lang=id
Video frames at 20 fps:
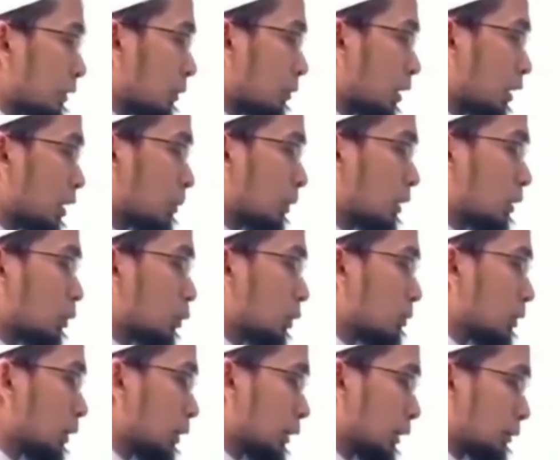terbagi pada dua
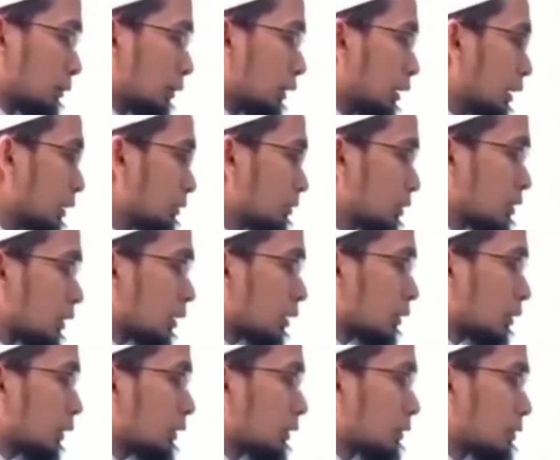bagian khilafnya
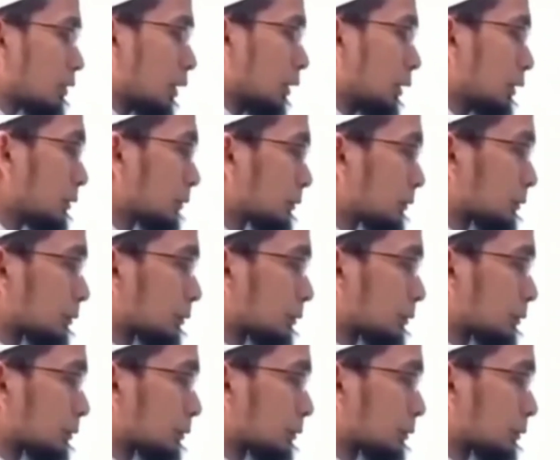sangat ringan sekali